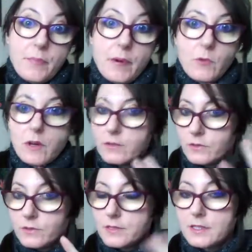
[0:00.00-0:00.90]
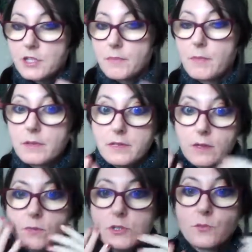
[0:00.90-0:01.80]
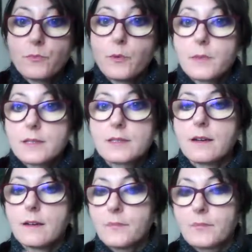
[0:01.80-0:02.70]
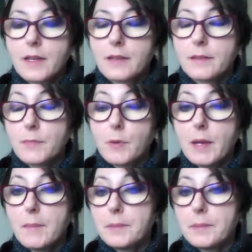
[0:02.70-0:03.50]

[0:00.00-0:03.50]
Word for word: pas moi, non, jamais, parce que comme je me pomme, c'est hein, un, petit problème.